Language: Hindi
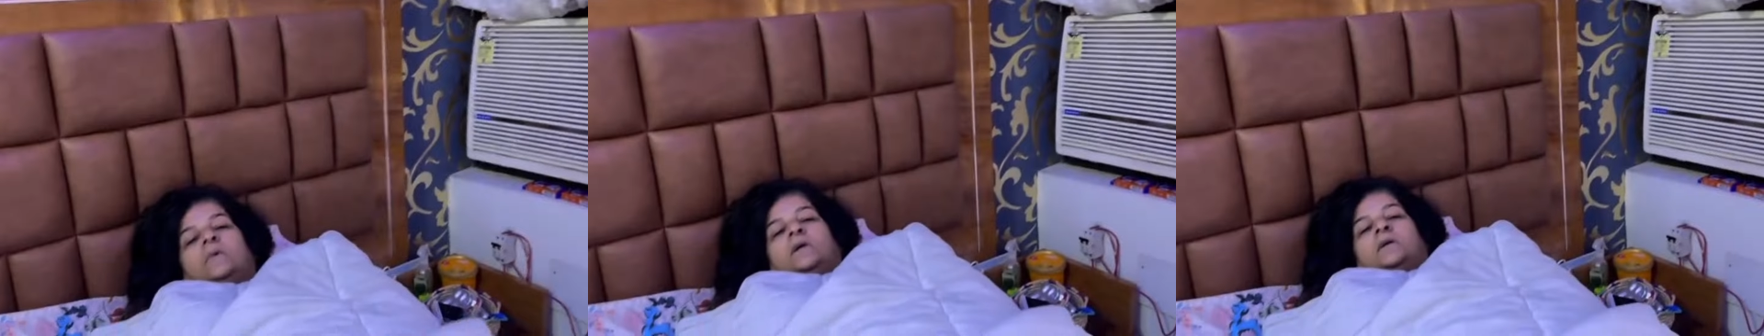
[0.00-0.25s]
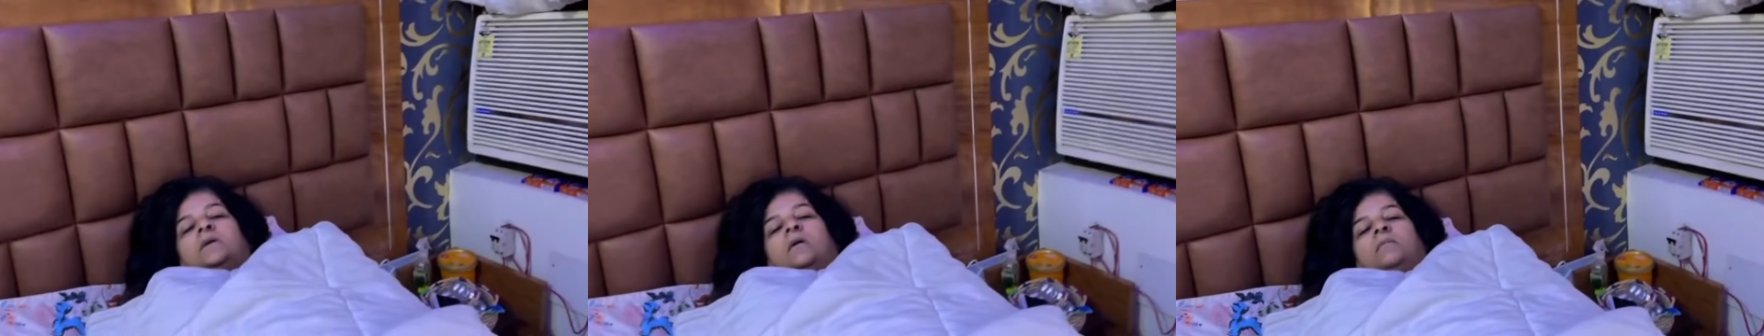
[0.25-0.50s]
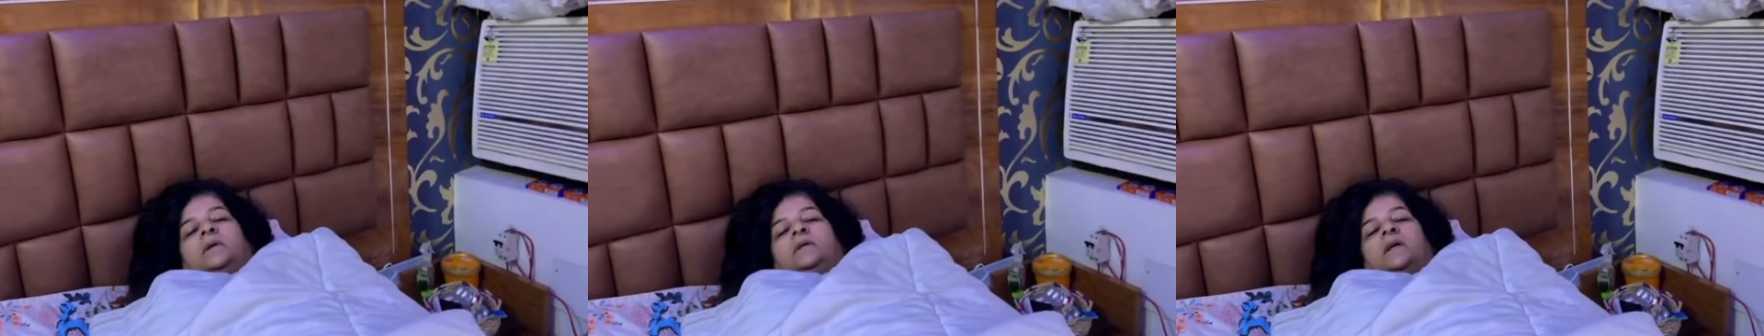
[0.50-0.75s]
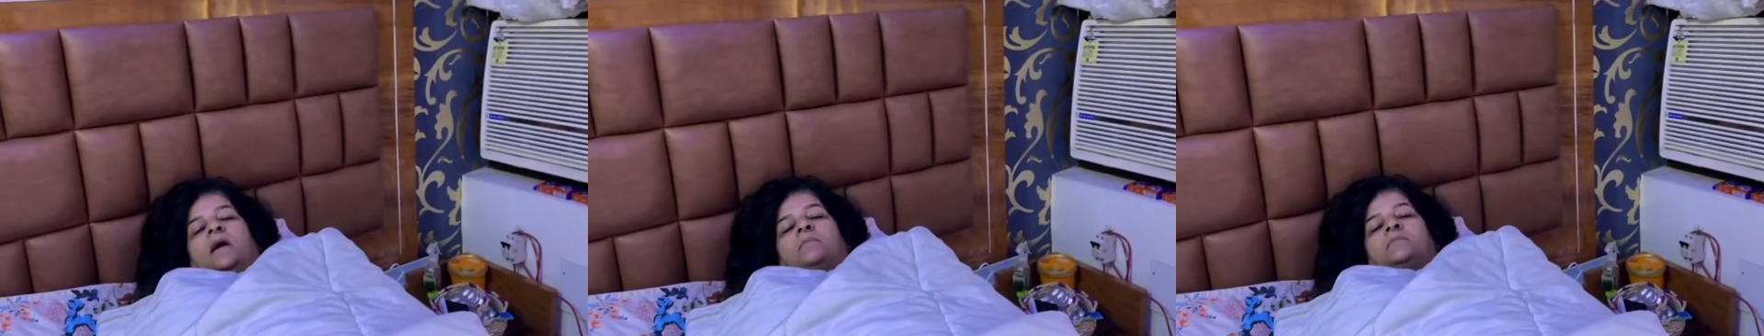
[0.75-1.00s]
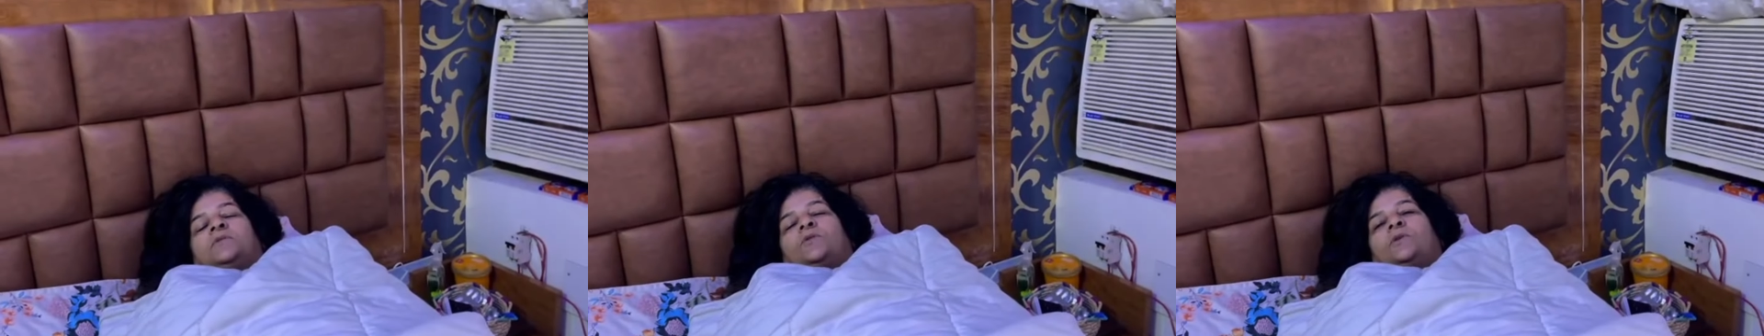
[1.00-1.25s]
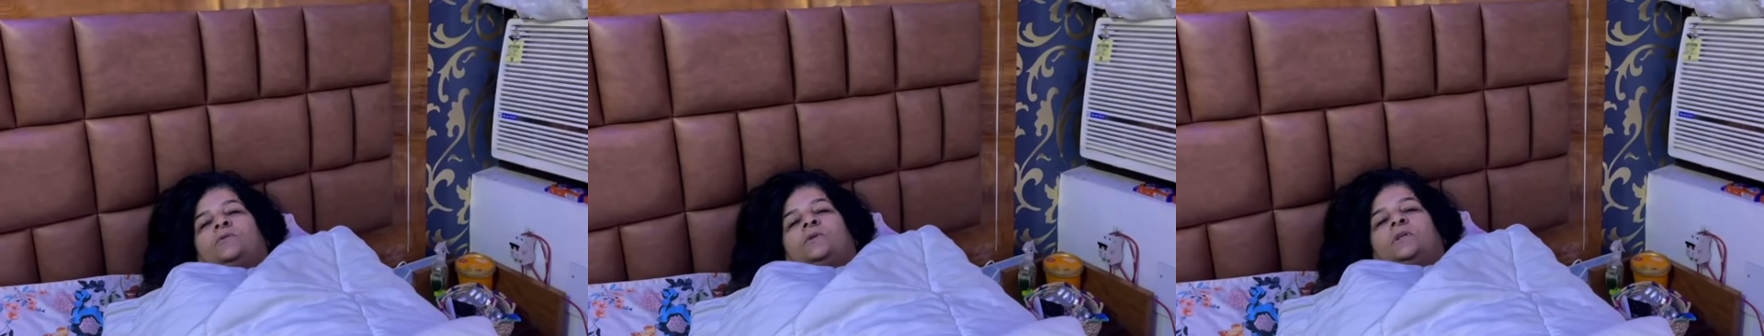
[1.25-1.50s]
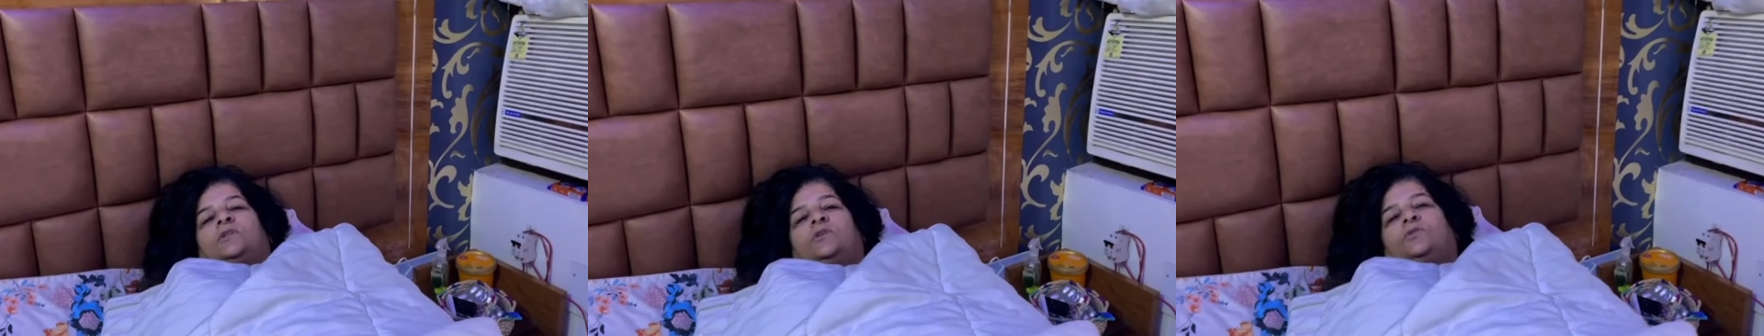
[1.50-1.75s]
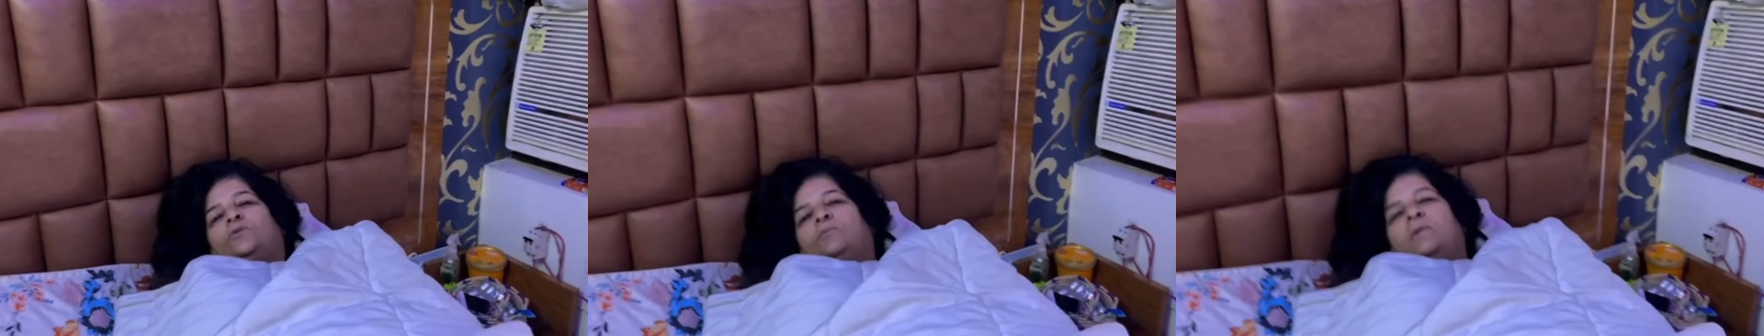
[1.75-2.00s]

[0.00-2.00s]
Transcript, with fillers: मैं क्या बेटे आप सोए हुए थे तो